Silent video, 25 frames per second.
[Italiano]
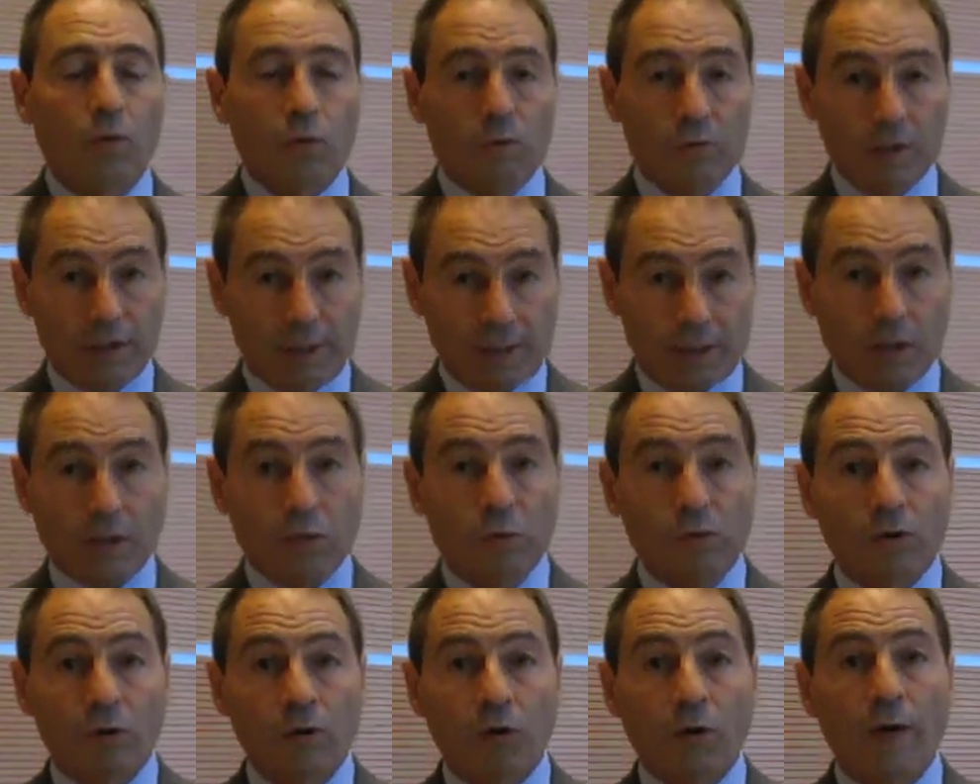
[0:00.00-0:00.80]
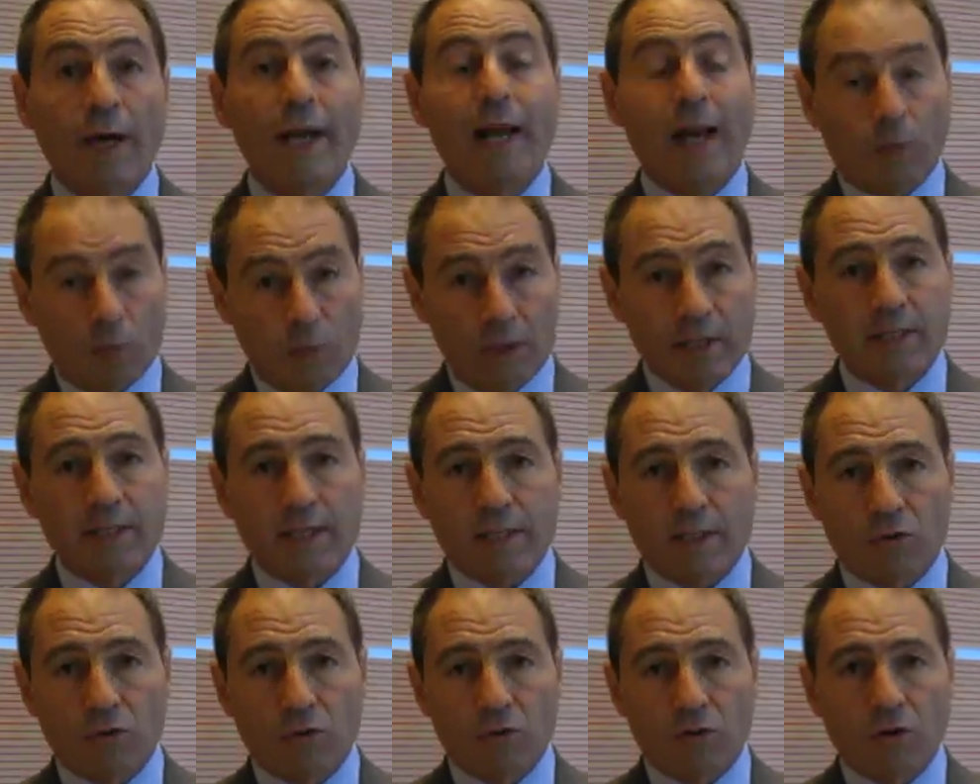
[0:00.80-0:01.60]
il secondo è la qualità
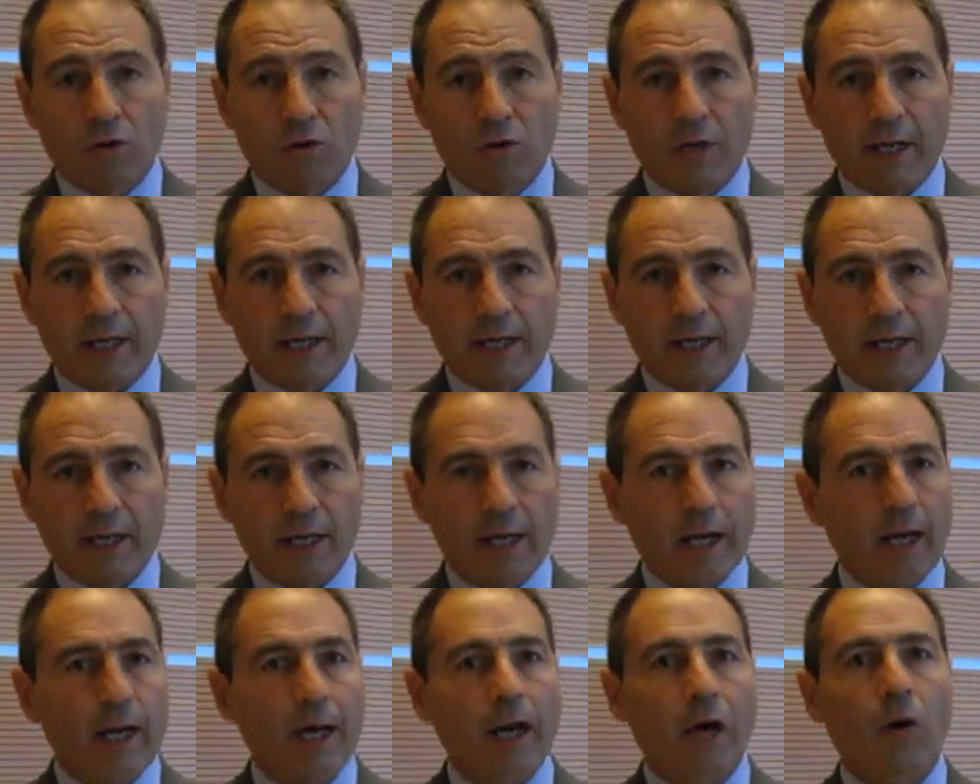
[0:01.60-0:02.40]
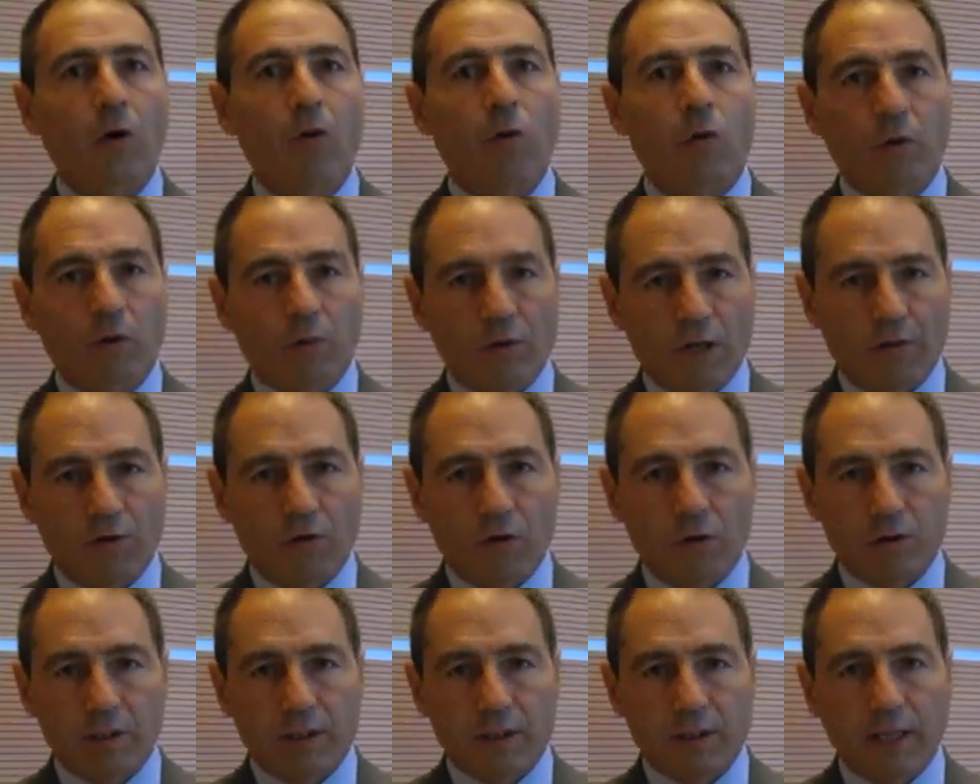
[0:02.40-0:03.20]
sonora che è ancora una
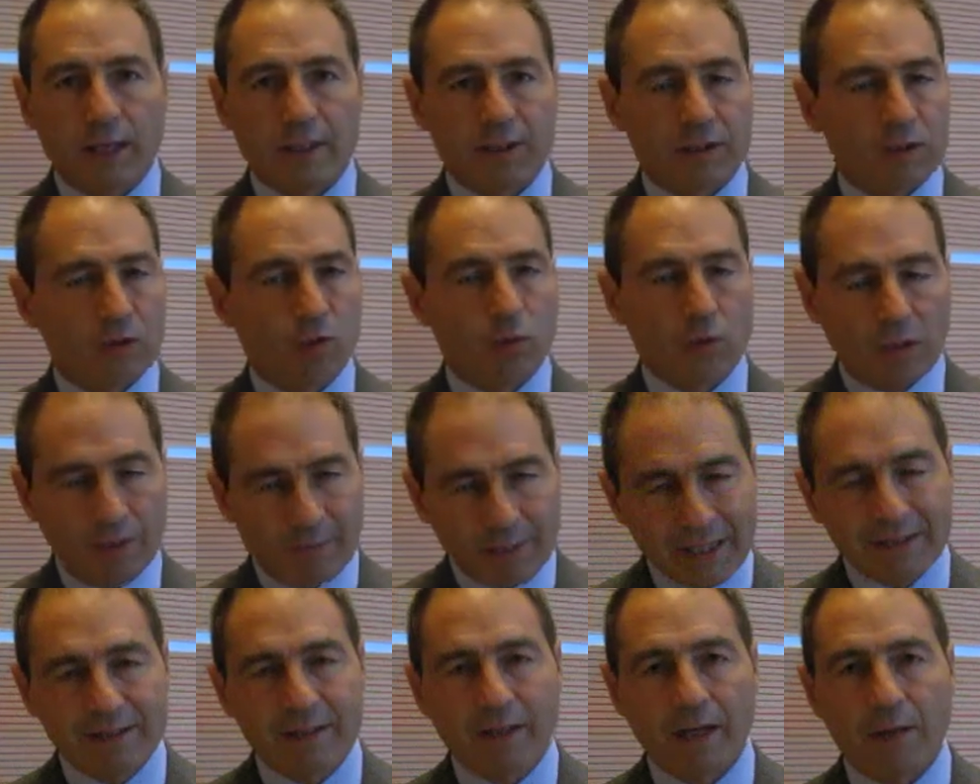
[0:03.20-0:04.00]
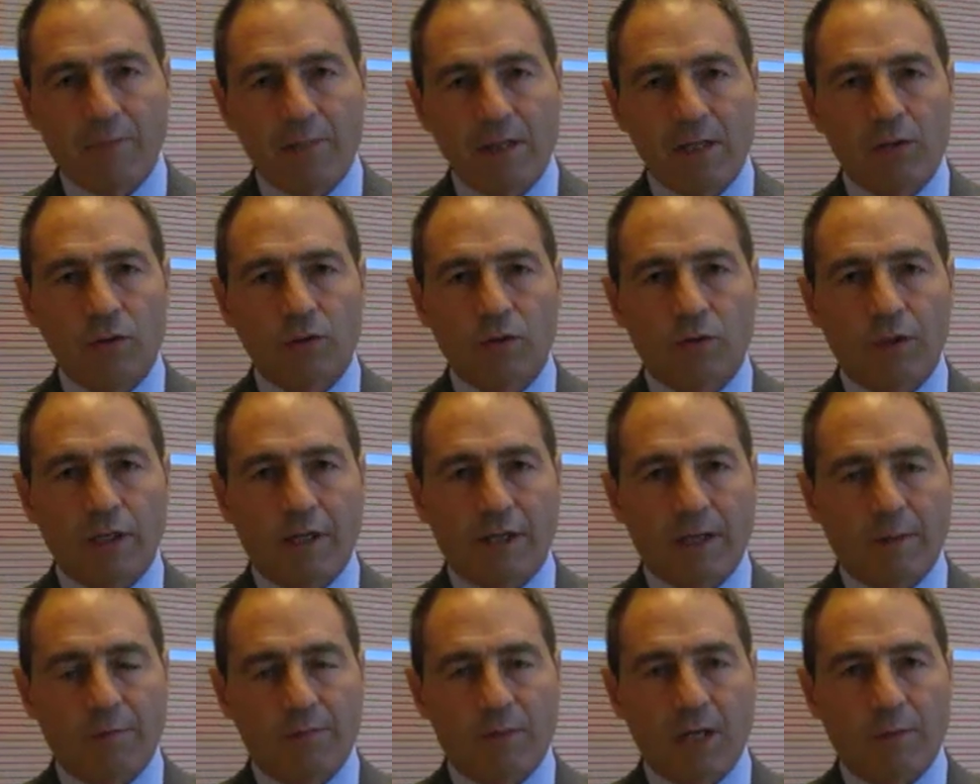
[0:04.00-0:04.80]
volta sicuramente la migliore
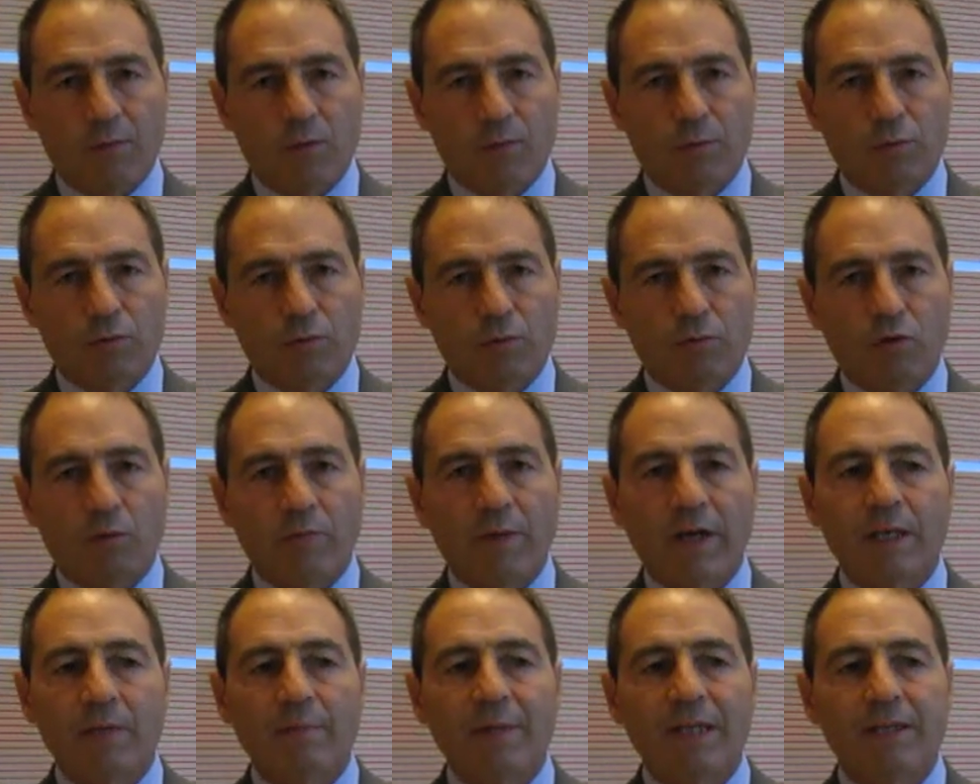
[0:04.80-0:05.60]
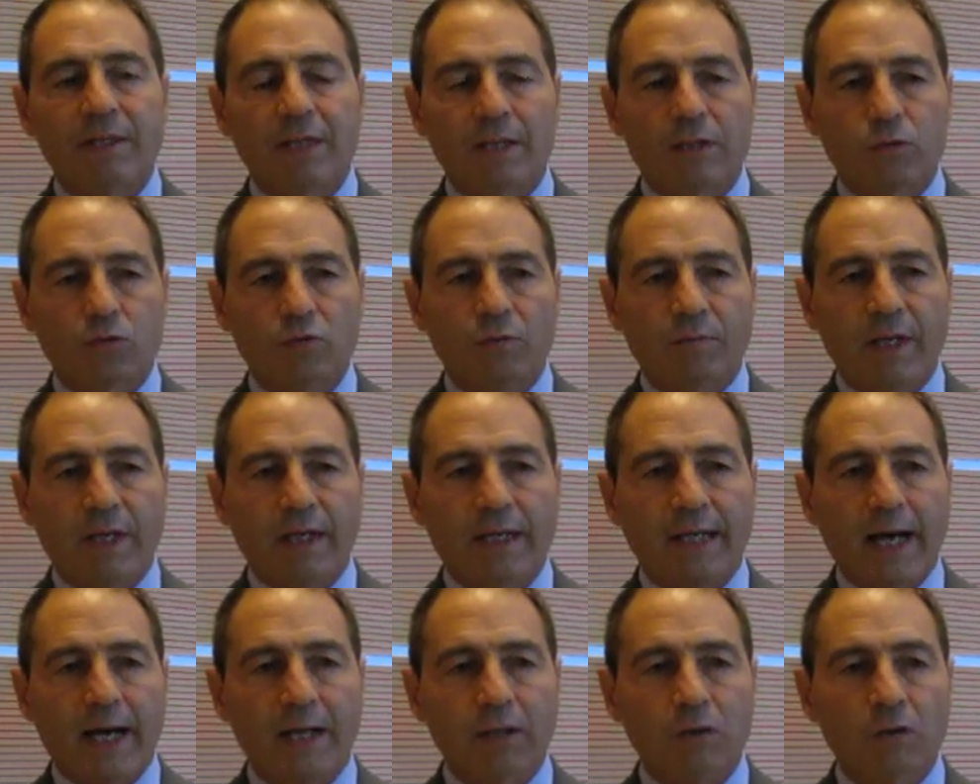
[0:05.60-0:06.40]
che abbiamo potuto mai mettere sul
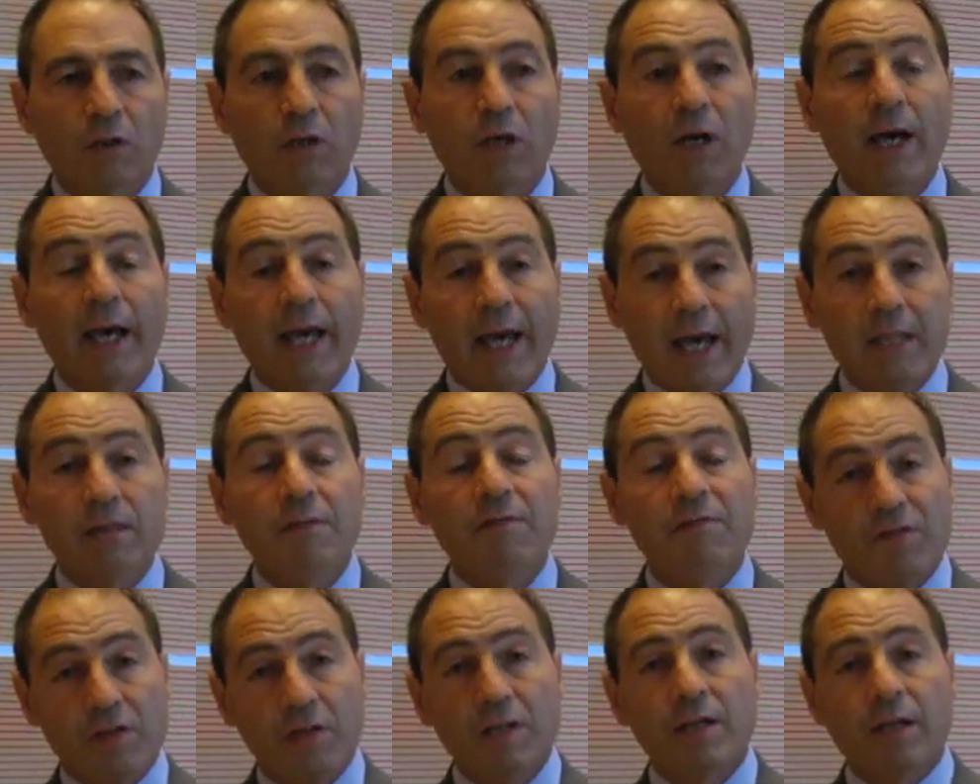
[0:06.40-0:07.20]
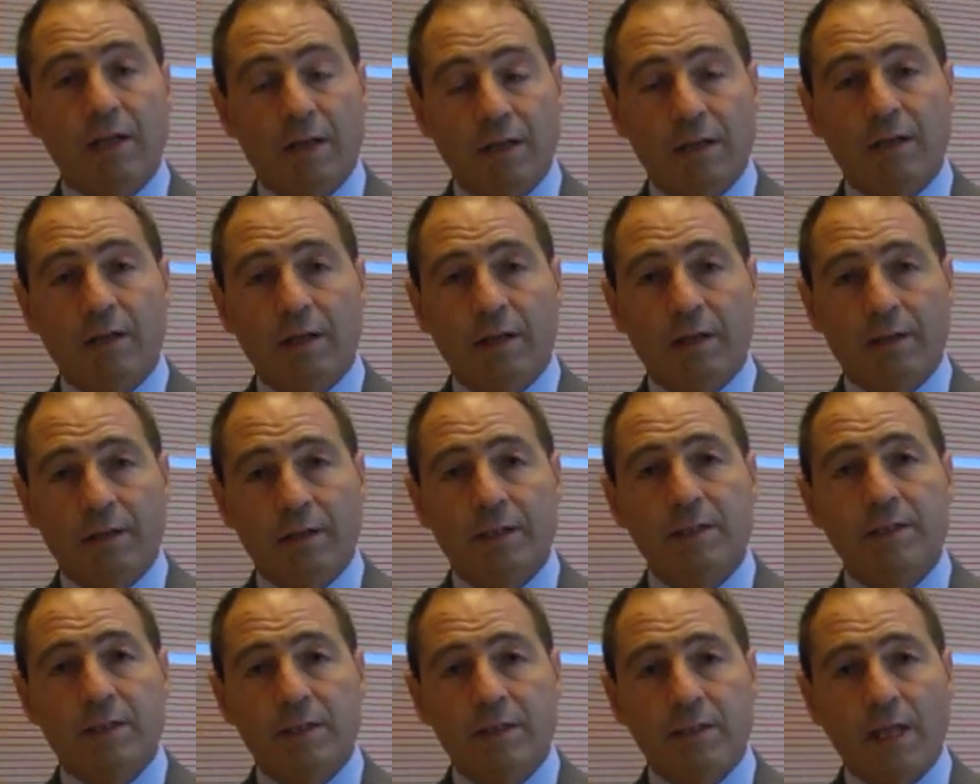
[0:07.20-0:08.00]
mercato ed infine il,
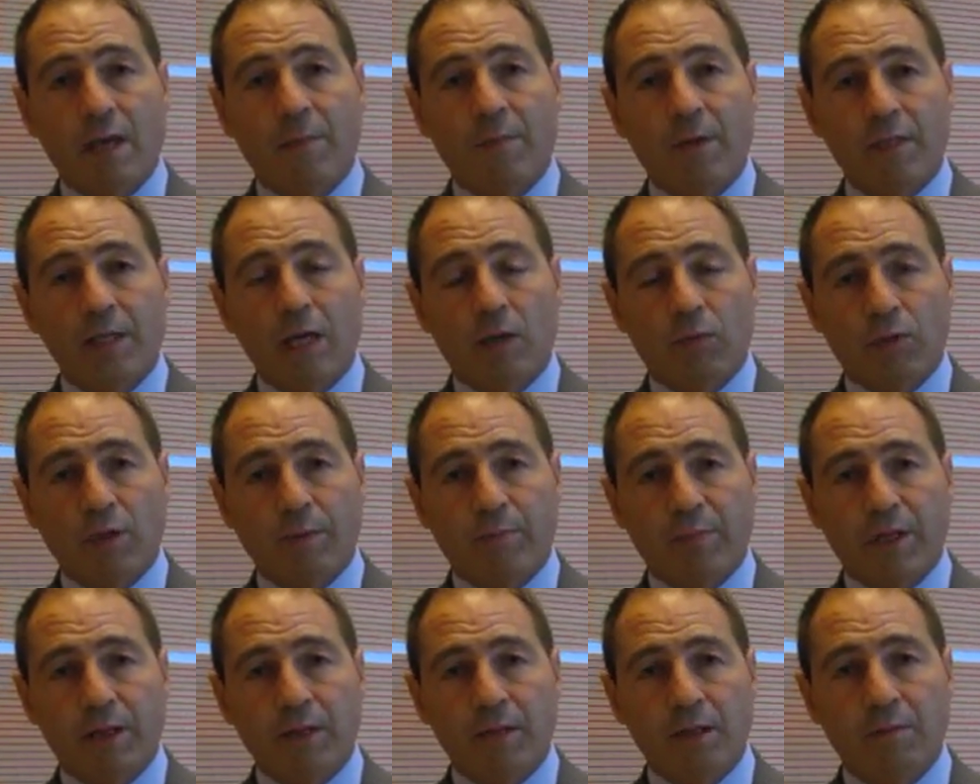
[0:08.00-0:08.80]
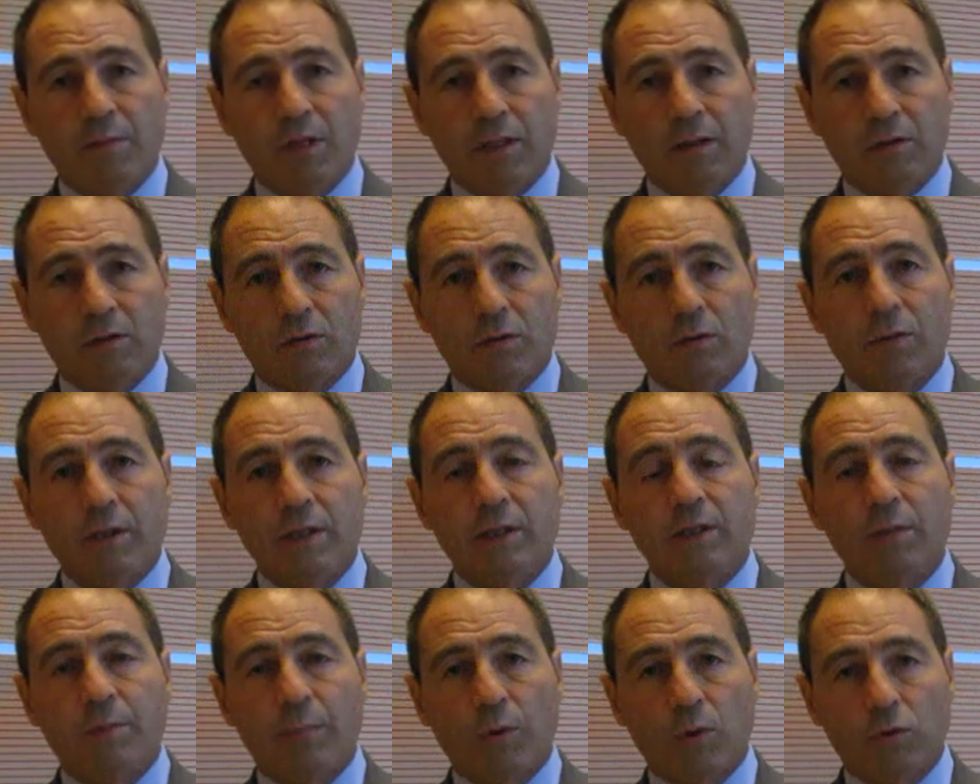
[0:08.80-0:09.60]
il sistema di autoapprendimento,
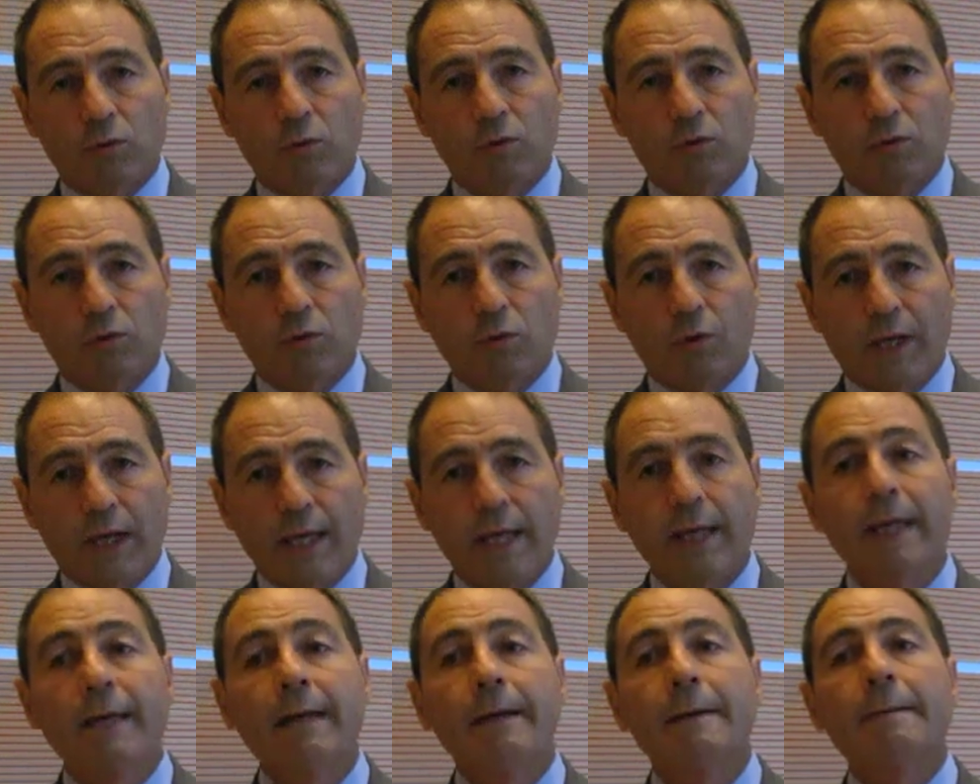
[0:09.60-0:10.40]
quindi il prodotto che